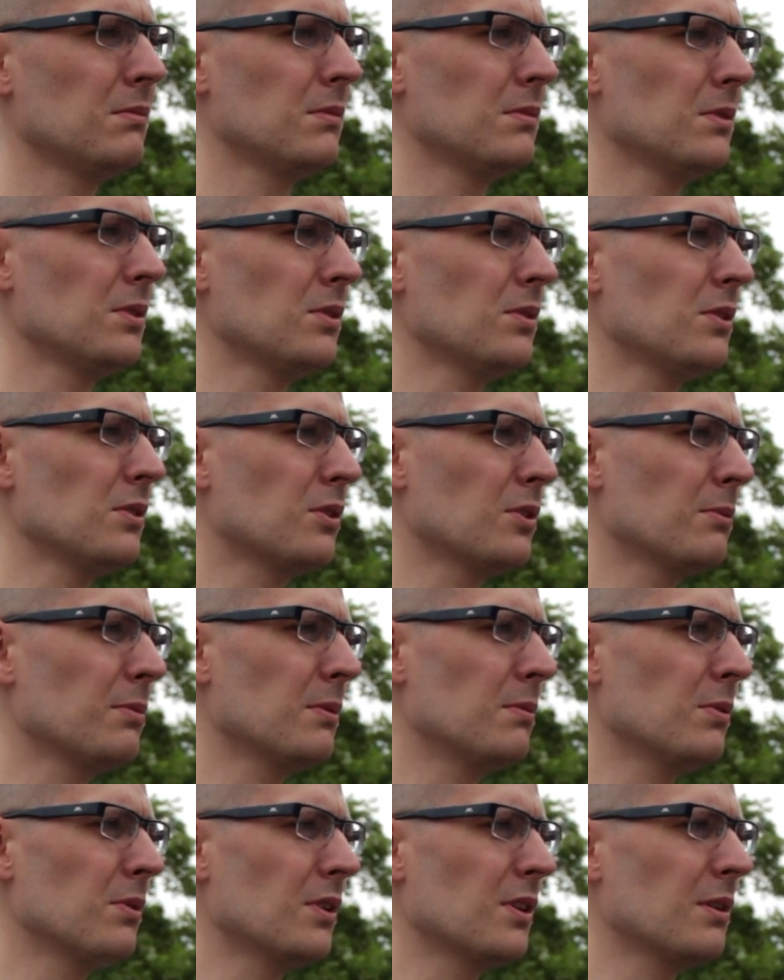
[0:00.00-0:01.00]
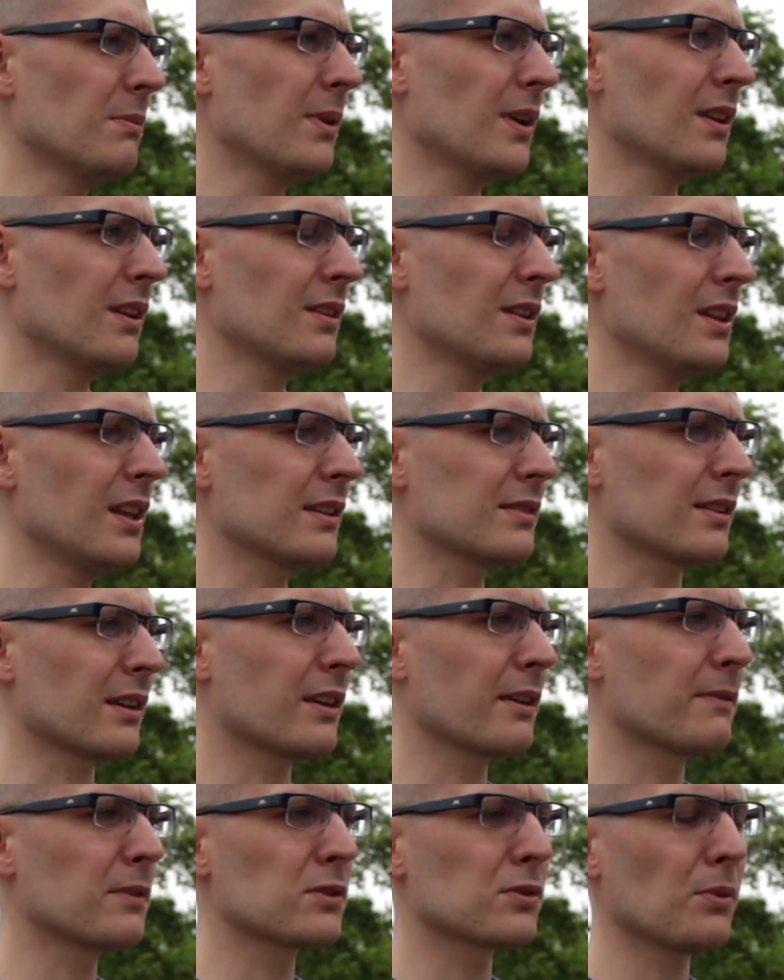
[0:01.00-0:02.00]
No i to by było chyba na tyle z
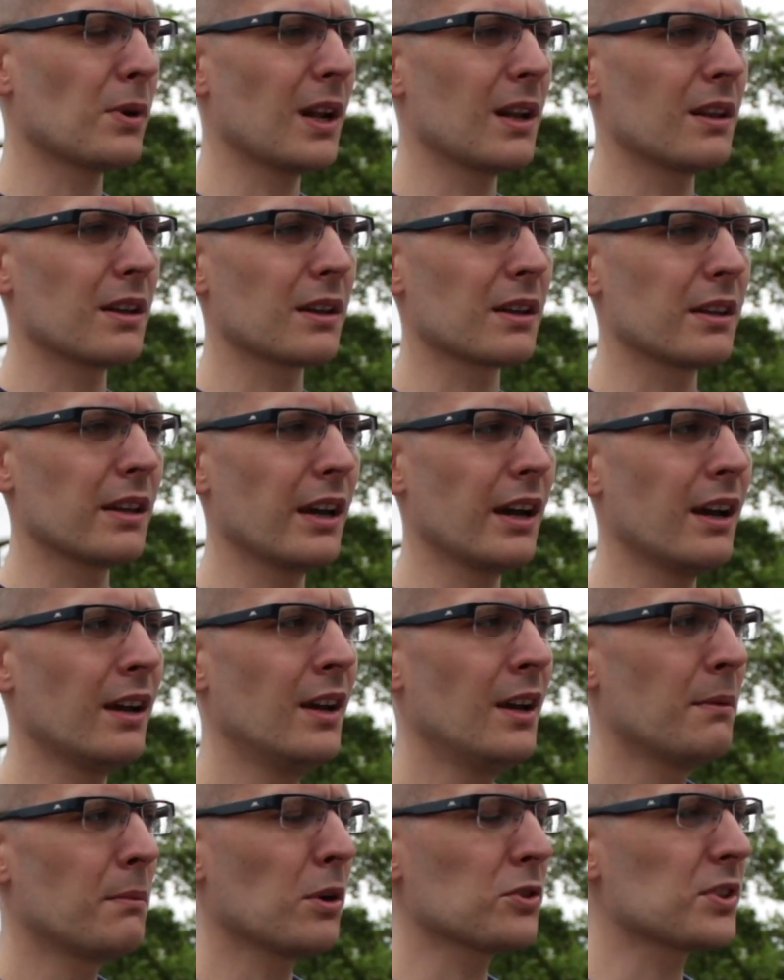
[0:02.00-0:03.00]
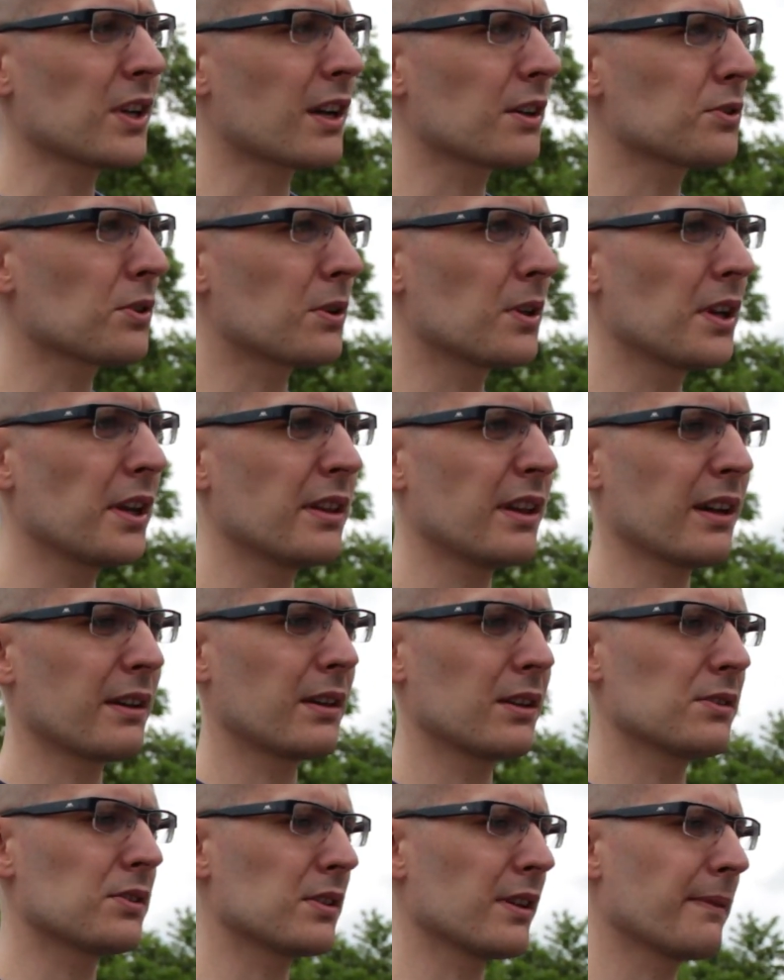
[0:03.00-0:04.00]
takich wizualnych, nie? Może jakaś okleina
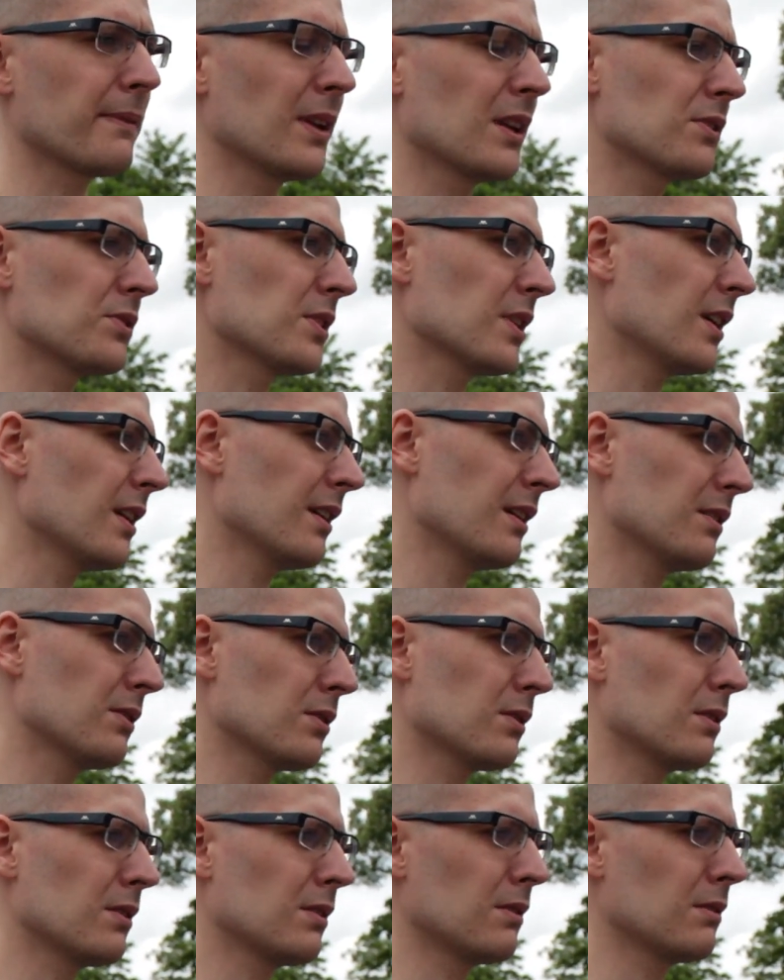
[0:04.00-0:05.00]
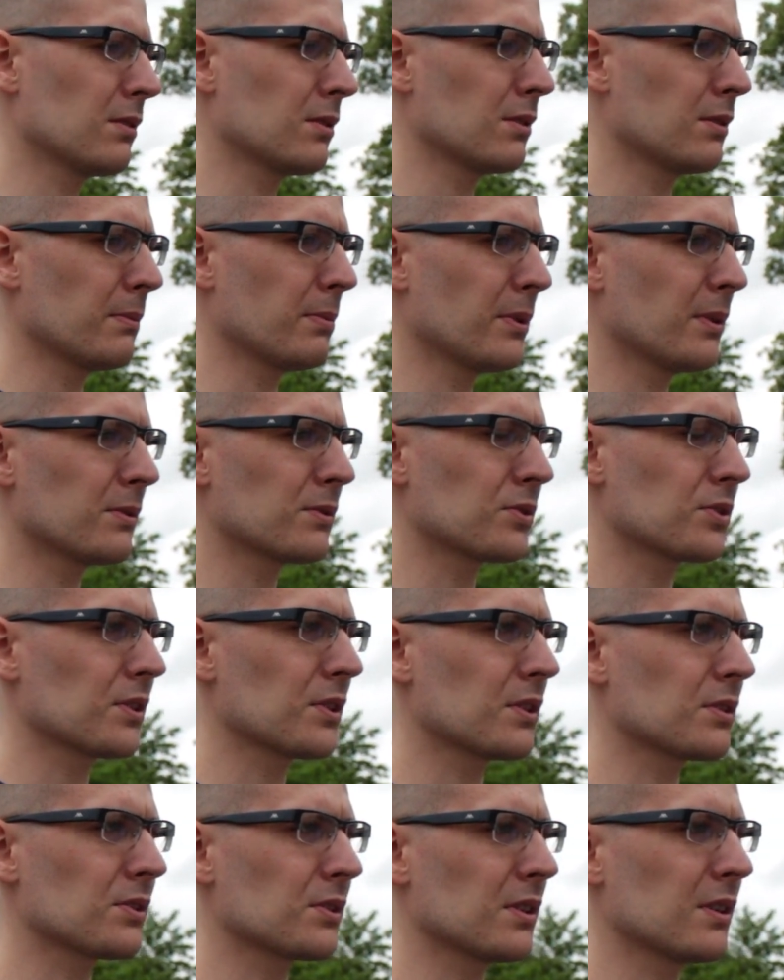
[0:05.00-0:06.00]
kiedyś tam wleci, ale to, to powiem
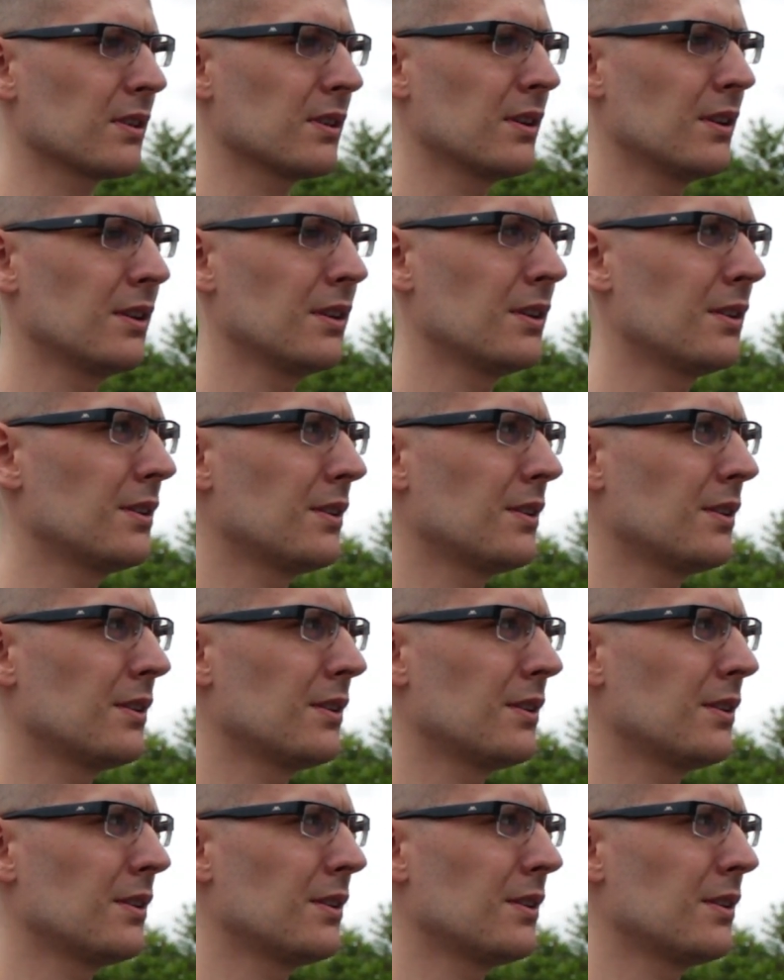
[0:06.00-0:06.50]
szczerze, że... Czyli to jest